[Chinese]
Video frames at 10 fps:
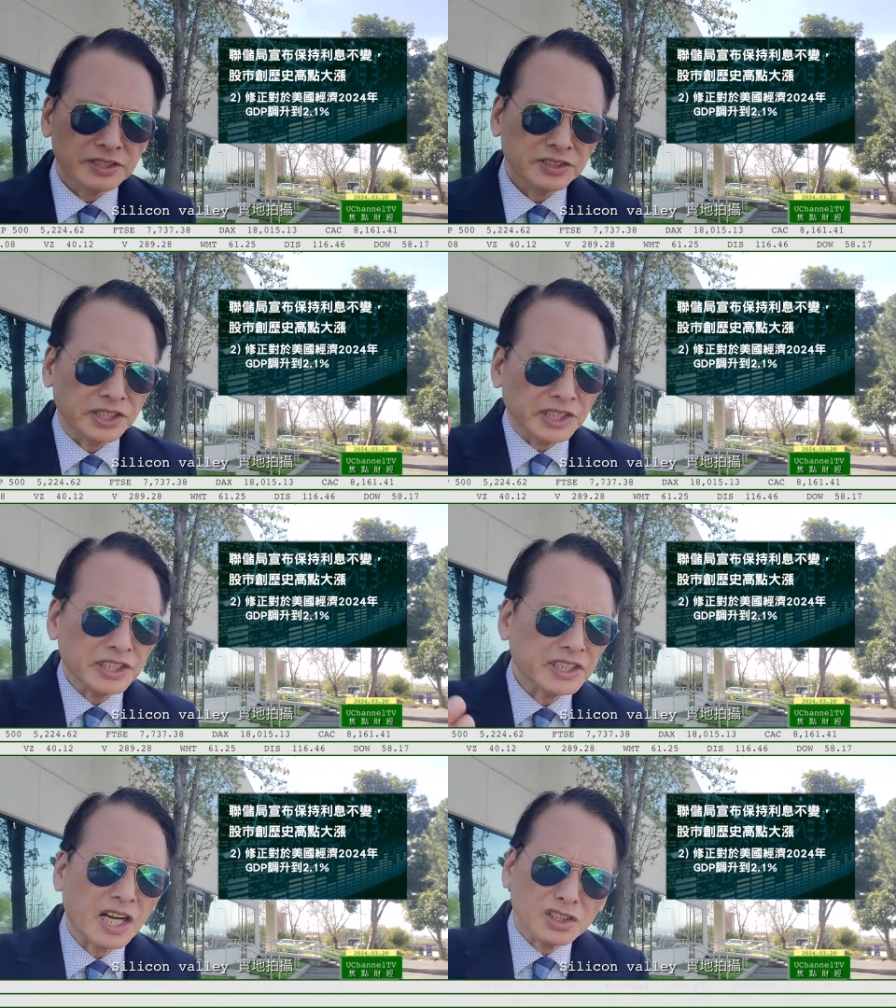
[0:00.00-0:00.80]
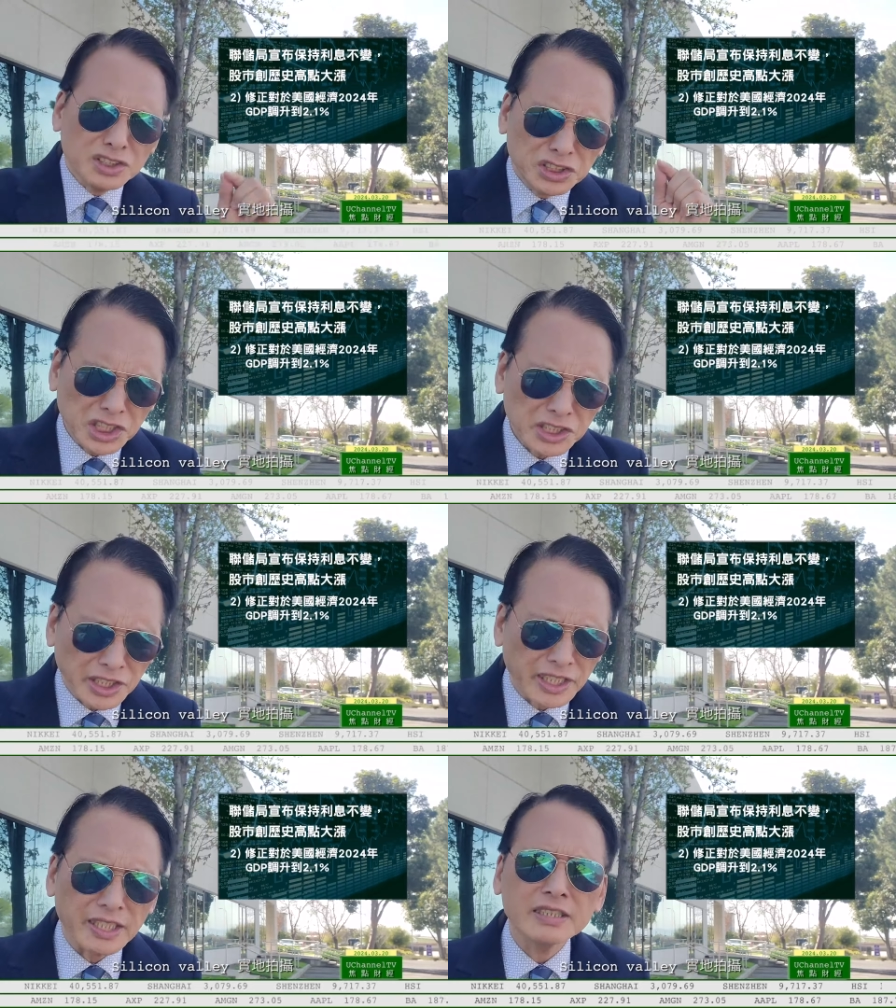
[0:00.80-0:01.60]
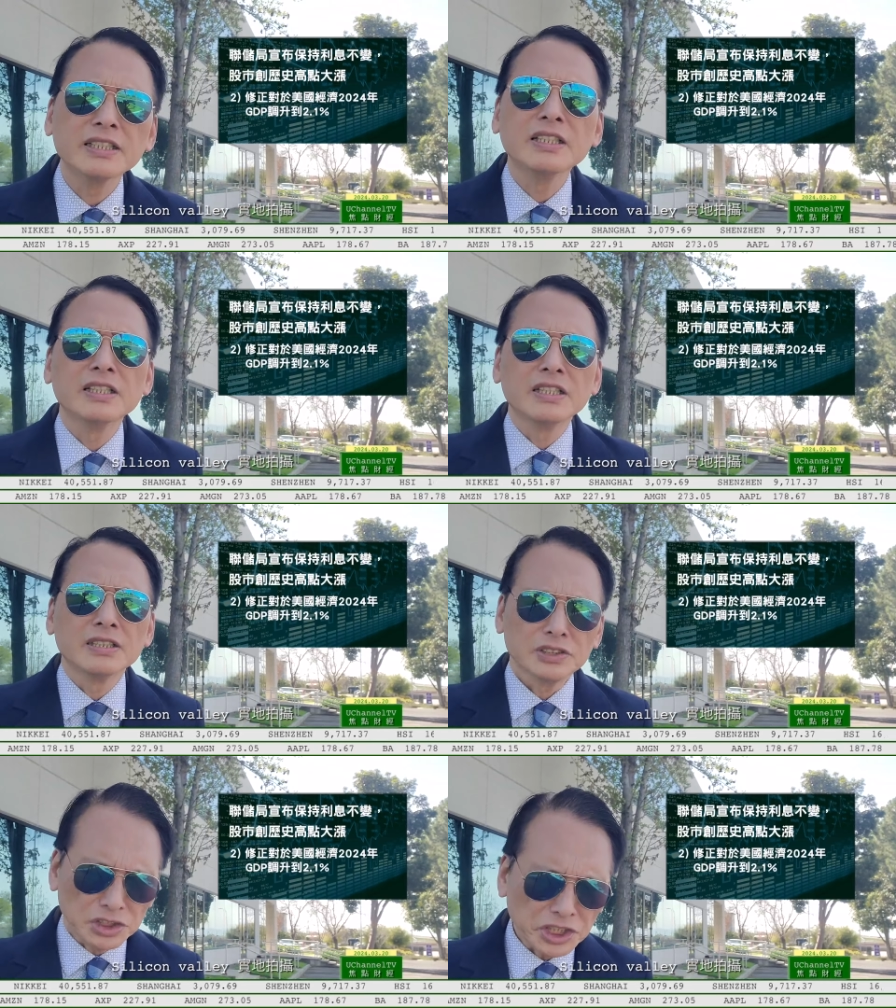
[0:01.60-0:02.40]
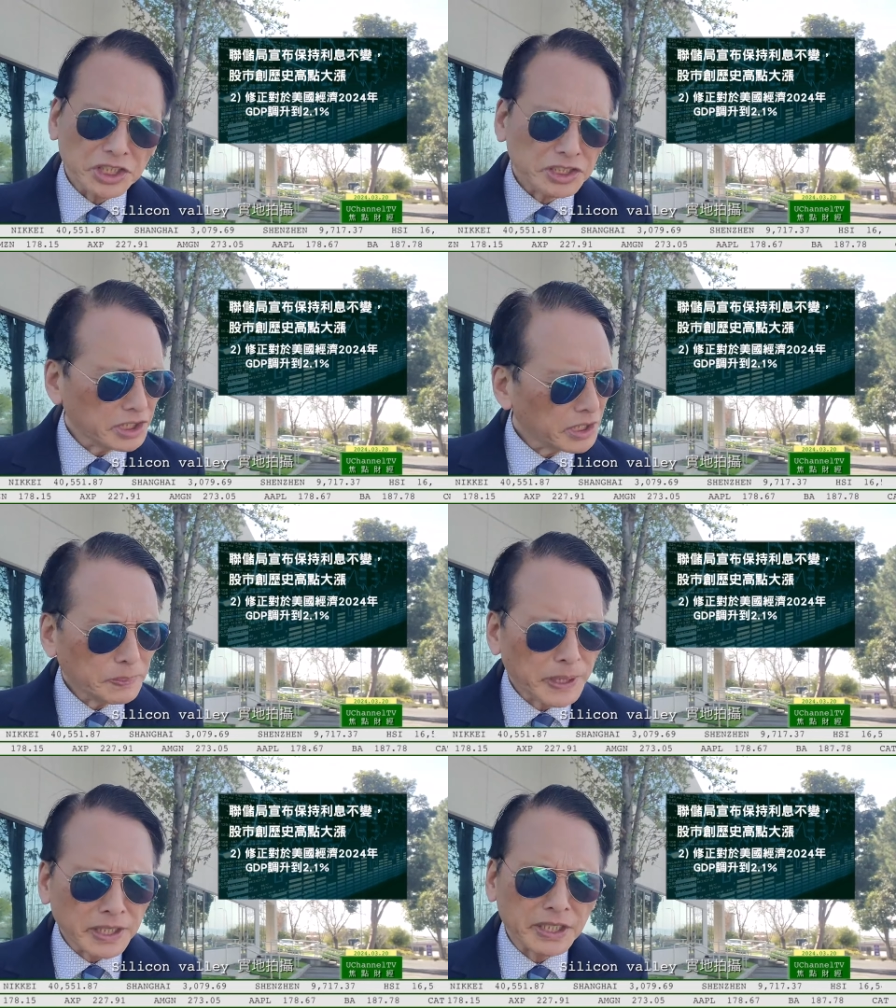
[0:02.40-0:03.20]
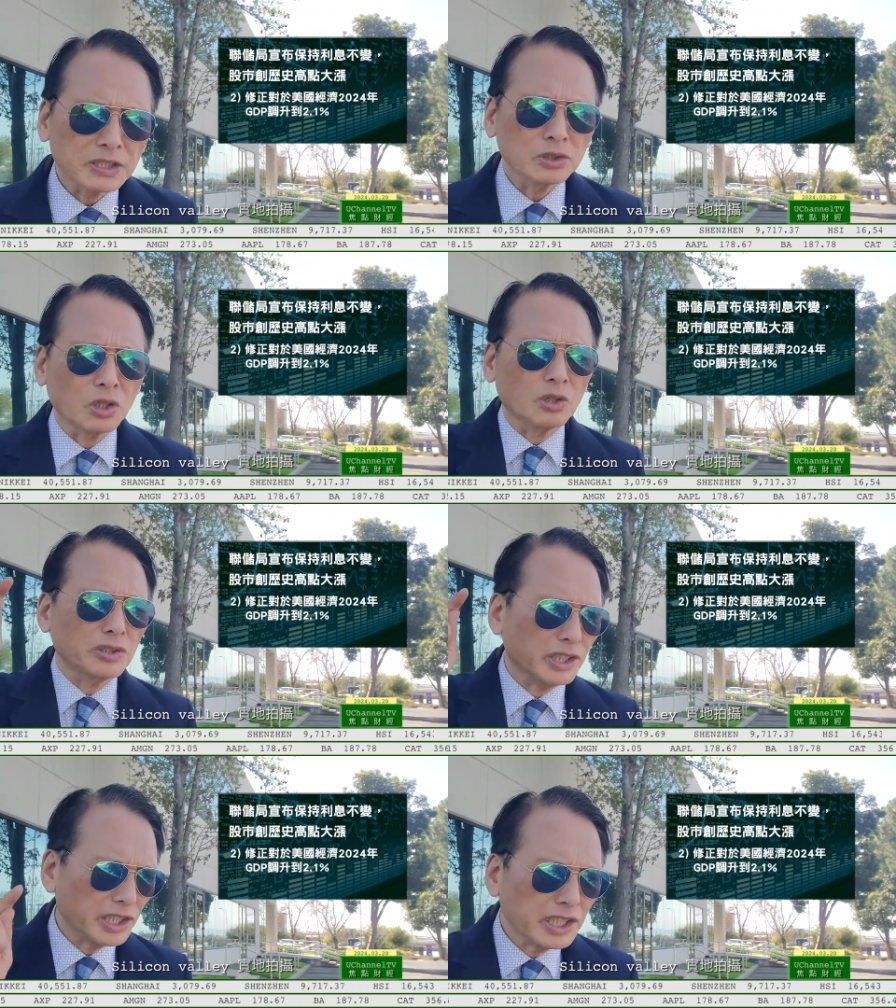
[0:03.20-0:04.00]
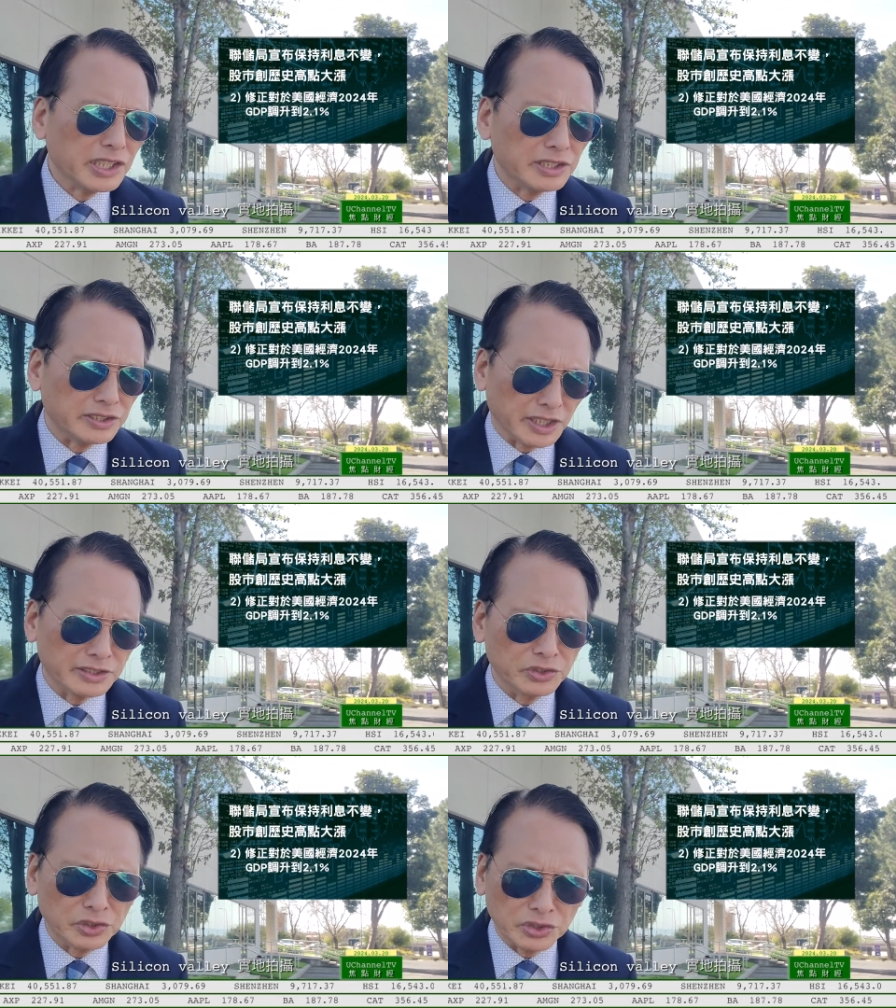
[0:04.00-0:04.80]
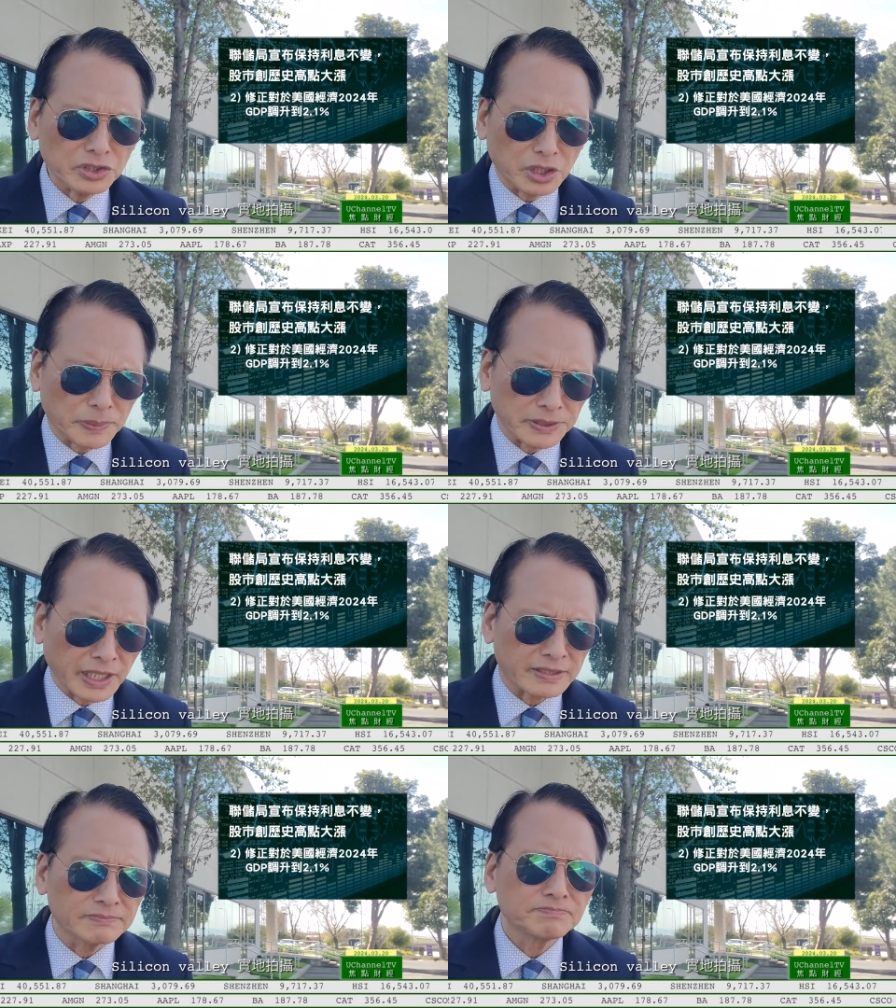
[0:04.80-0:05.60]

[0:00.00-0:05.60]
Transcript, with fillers: 提高今年 GDP 从一点四个 percent